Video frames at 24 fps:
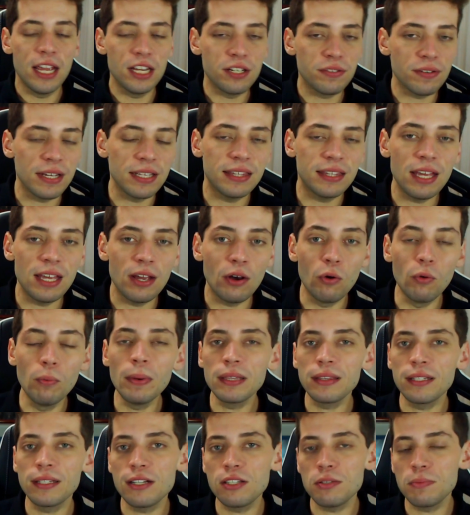gente vai ter
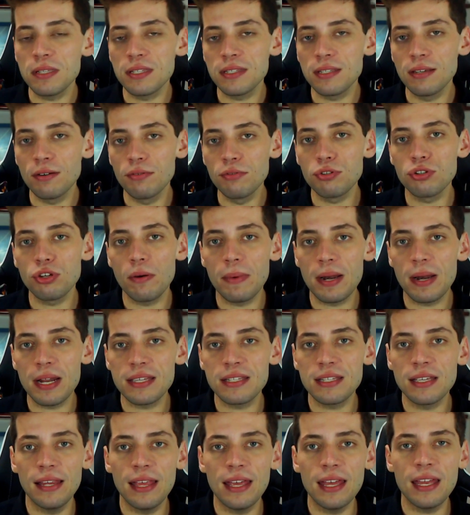uma transmissão só
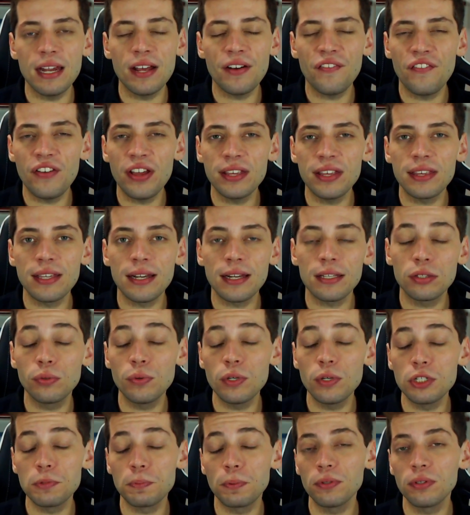brasileira feita na
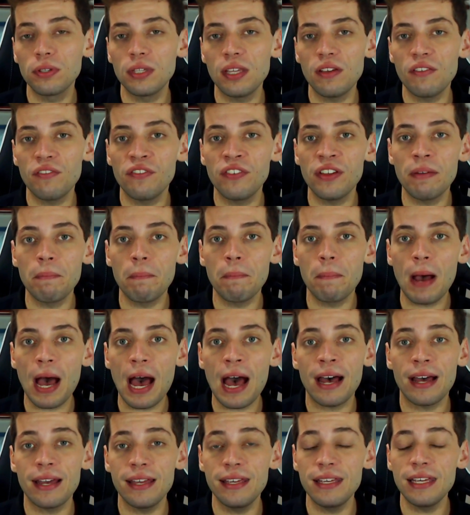twitch.tv
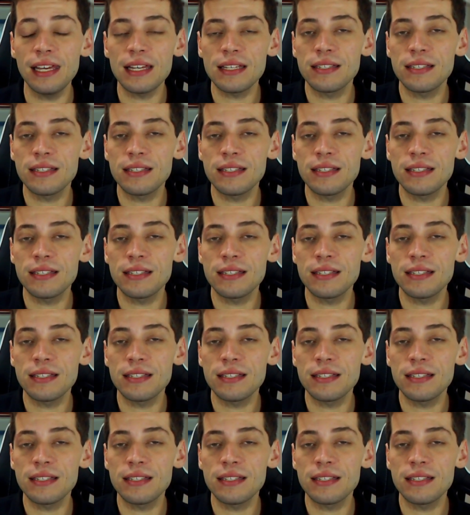barra